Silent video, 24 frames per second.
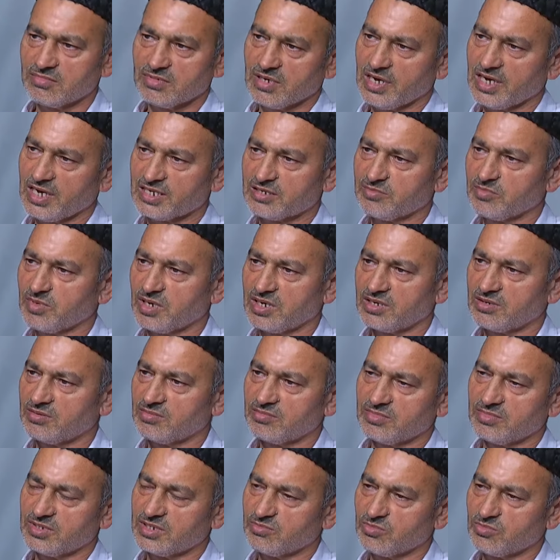her
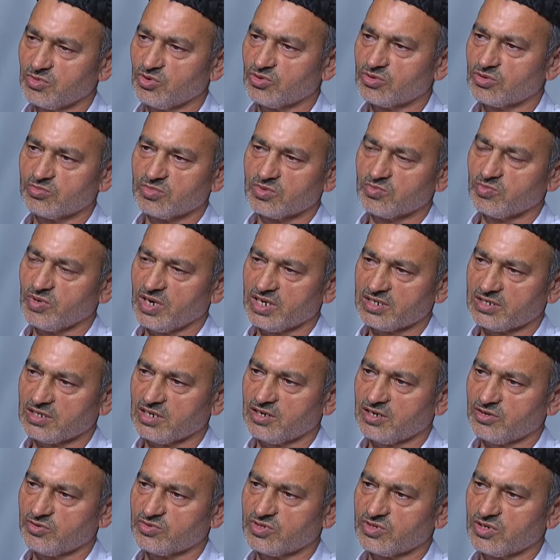zaman bizim gözümüz,
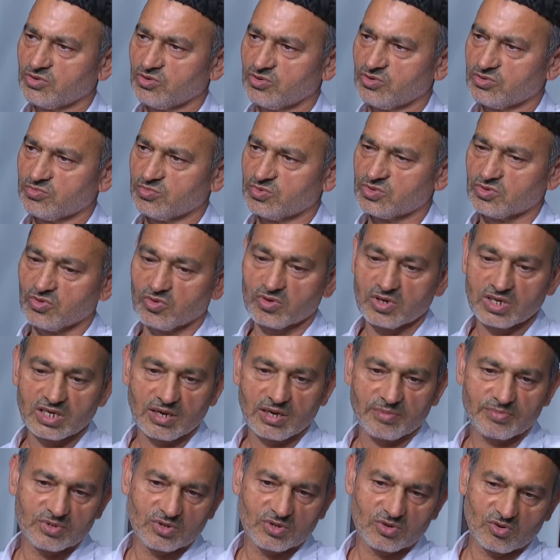da gözümüz o ne
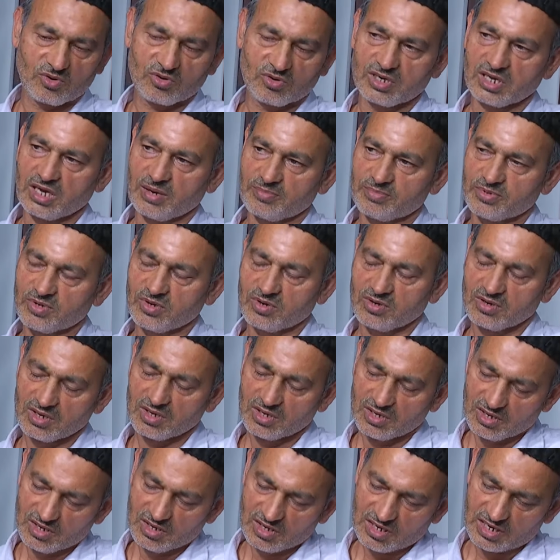yapıyor, o ne yapıyor.
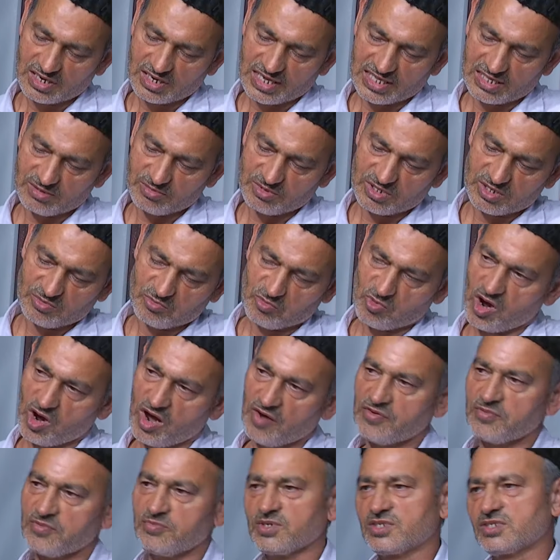Kendimizi
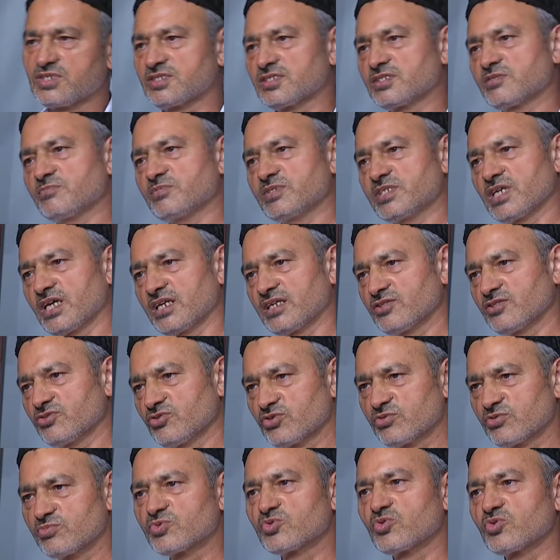muafiymişiz gibi
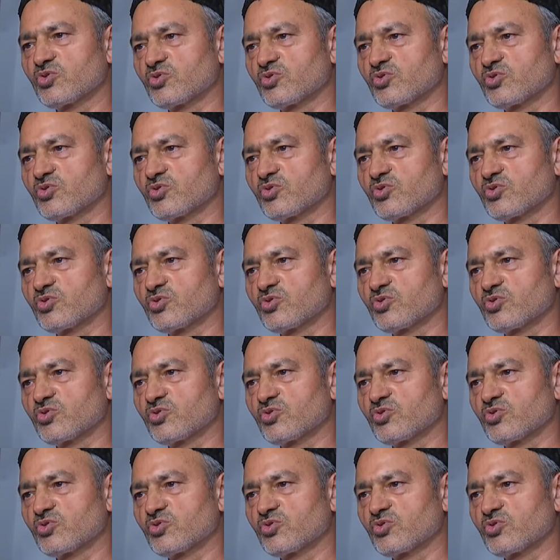zannediyoruz. Bu